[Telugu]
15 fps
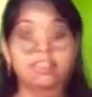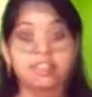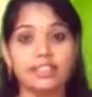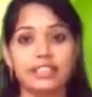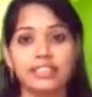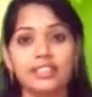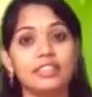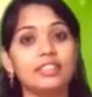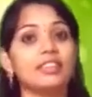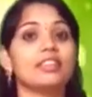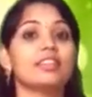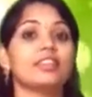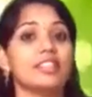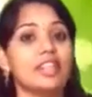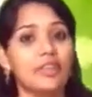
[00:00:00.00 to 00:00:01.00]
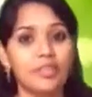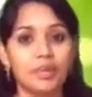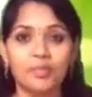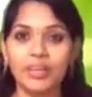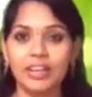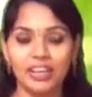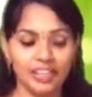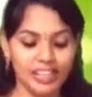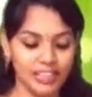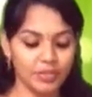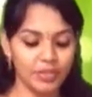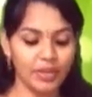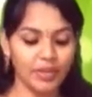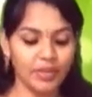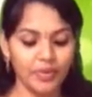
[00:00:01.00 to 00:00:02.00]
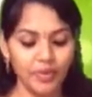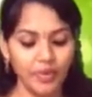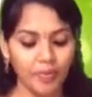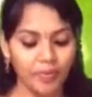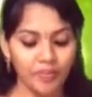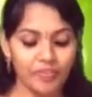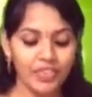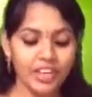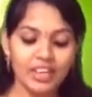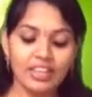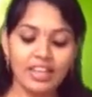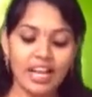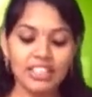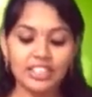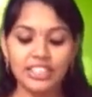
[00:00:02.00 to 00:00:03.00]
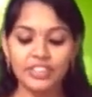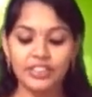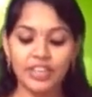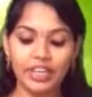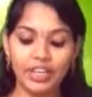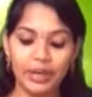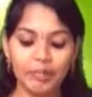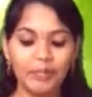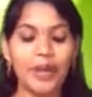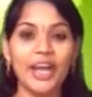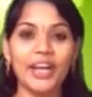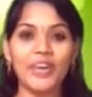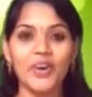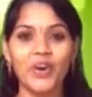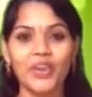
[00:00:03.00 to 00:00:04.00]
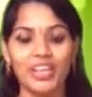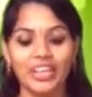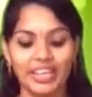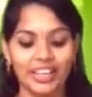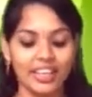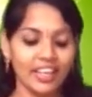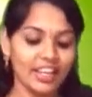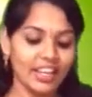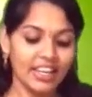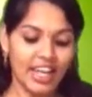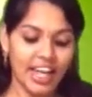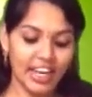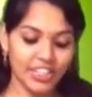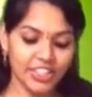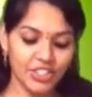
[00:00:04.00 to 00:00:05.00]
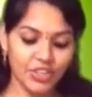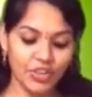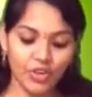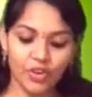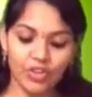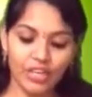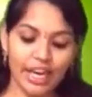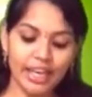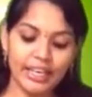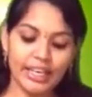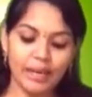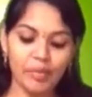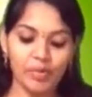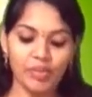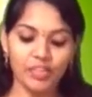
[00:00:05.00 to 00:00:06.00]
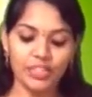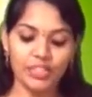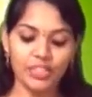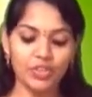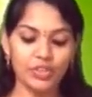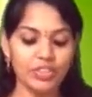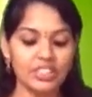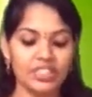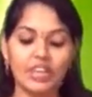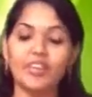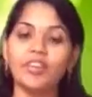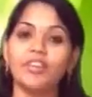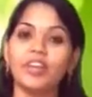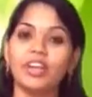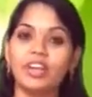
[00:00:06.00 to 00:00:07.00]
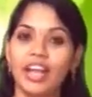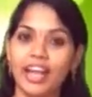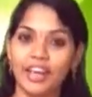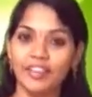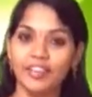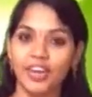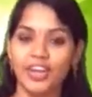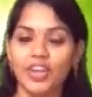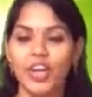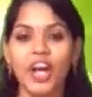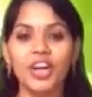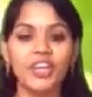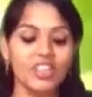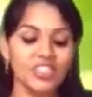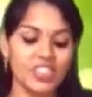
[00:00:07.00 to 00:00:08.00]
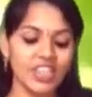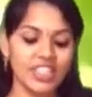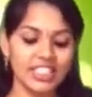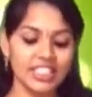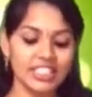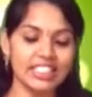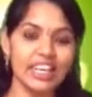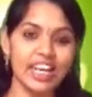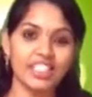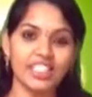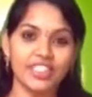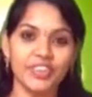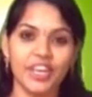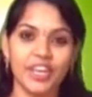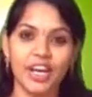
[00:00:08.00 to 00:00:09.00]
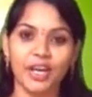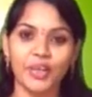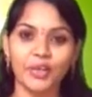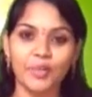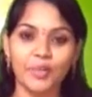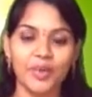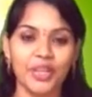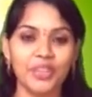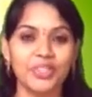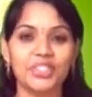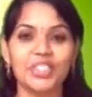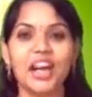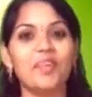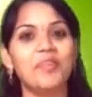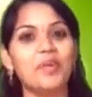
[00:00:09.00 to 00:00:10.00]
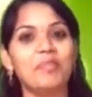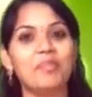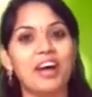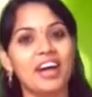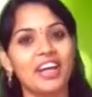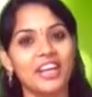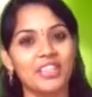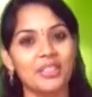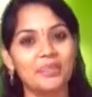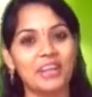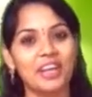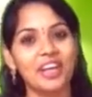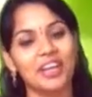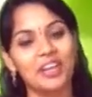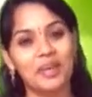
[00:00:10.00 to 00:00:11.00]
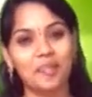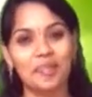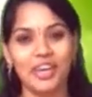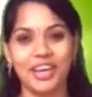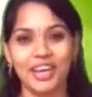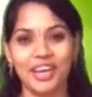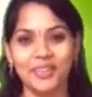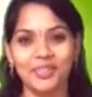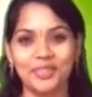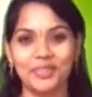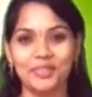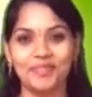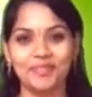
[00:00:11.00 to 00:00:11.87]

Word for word: లాస్ట్ శ్రావణ మహాలక్ష్మి ఎవరు రాజేశ్వరి బ్యాంక్ కాలనీ ఎయిట్ జీరో నైన్ డబల్ వన్ జీరో సెవెన్ వన్ నైన్ ఫైవ్ కంగ్రాచులేషన్స్ రాజేశ్వరి గారు మీరు శ్రావణ మహాలక్ష్మిగా ఎంపికయ్యారు